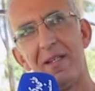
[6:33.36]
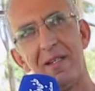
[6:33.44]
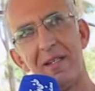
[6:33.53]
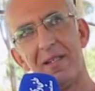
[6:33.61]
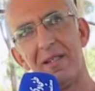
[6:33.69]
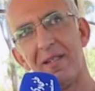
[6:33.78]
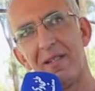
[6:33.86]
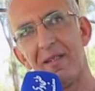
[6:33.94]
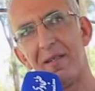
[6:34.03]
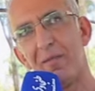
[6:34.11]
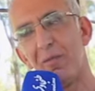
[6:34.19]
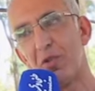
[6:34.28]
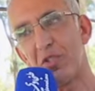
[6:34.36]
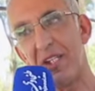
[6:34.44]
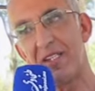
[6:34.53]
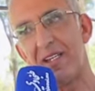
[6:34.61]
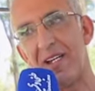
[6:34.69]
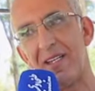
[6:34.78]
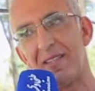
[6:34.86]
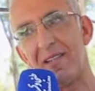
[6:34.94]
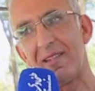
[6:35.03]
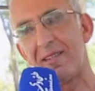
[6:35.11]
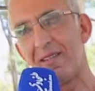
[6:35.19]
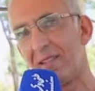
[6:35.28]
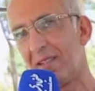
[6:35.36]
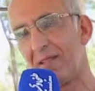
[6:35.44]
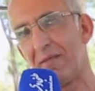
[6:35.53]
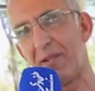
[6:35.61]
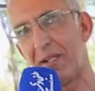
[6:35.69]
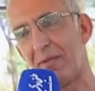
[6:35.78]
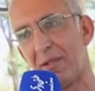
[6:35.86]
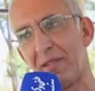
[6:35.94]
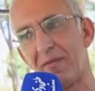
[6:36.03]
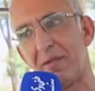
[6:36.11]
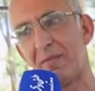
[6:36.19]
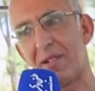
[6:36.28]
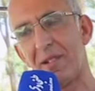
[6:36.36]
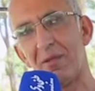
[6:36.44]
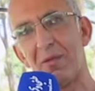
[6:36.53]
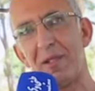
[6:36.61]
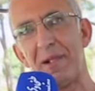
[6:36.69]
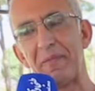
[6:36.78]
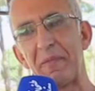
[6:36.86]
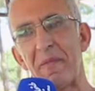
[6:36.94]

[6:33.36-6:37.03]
آه، مصنعه ذاتيا فرفض في المره الاولى